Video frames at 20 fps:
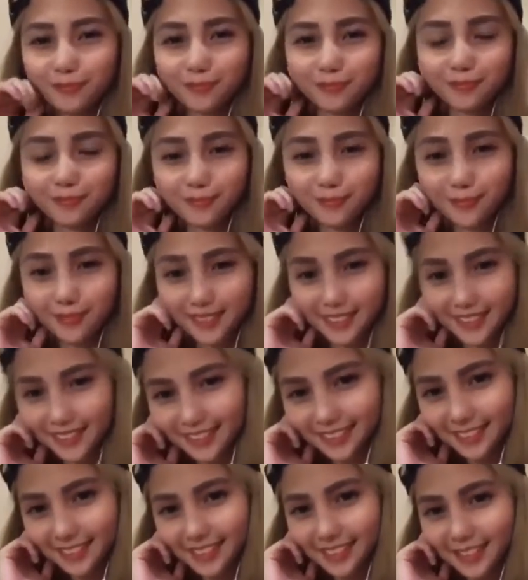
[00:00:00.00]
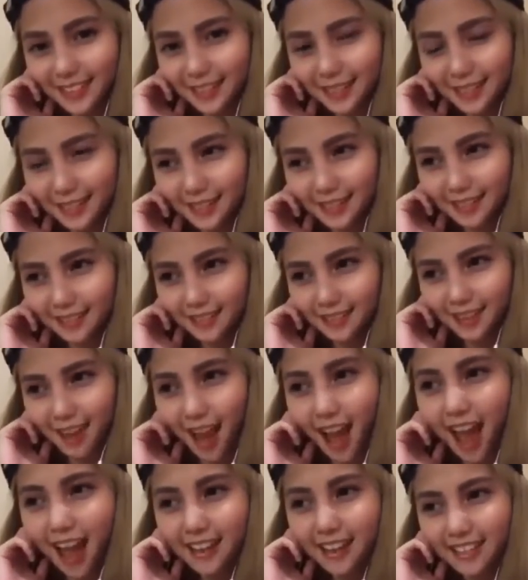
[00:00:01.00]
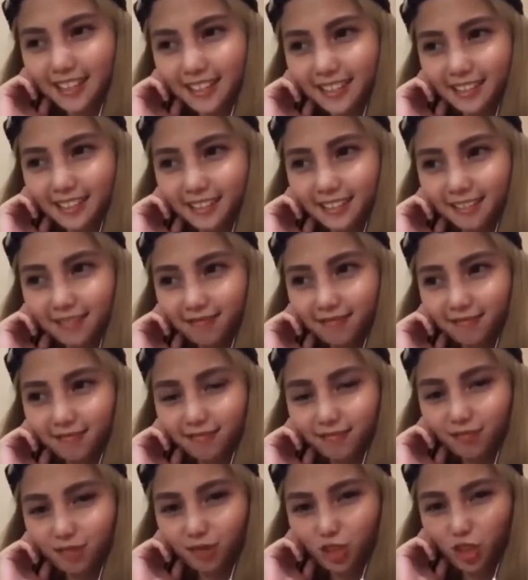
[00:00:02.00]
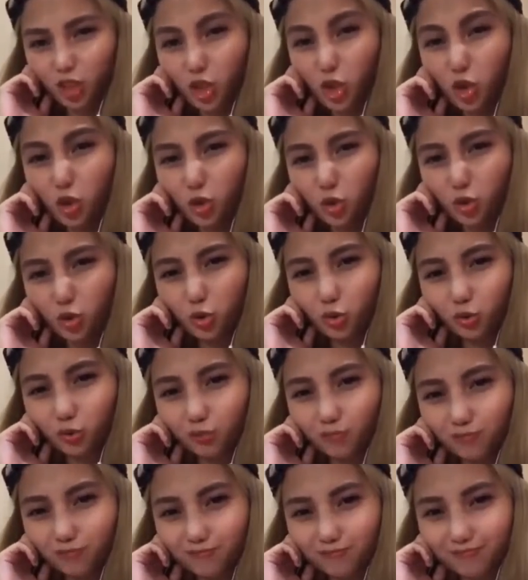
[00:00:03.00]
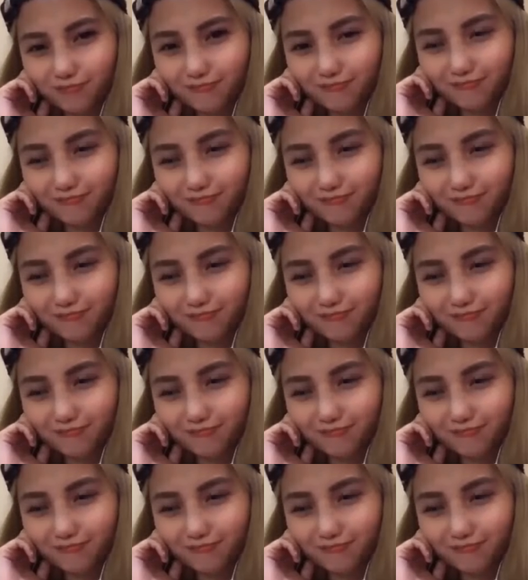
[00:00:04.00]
Bakit wala yung love? I you.